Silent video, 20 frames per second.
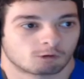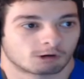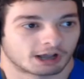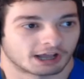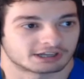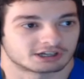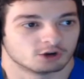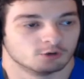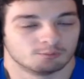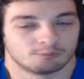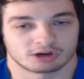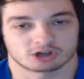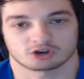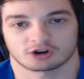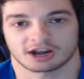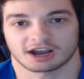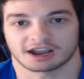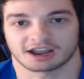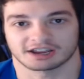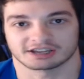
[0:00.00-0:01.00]
que si un
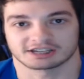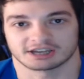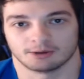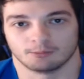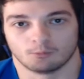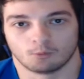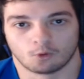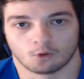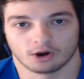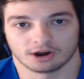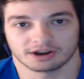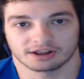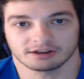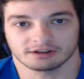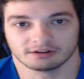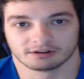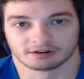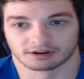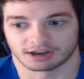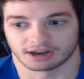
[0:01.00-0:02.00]
personaje se
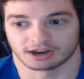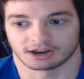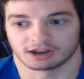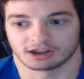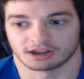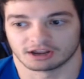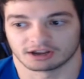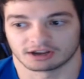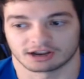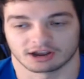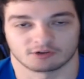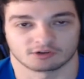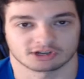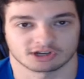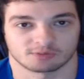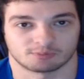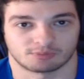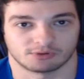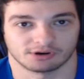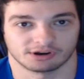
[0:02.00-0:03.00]
muere, que, no es
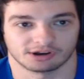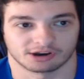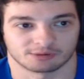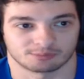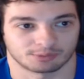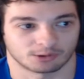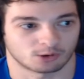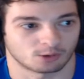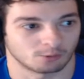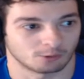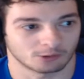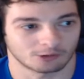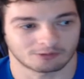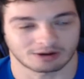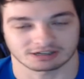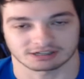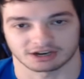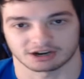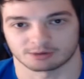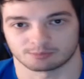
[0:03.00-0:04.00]
spoiler. Pero ¿cómo no
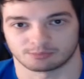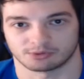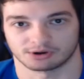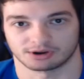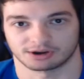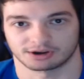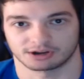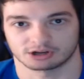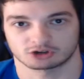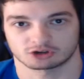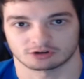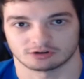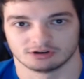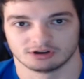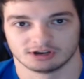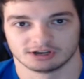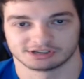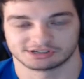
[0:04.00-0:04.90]
va a ser spoiler eso?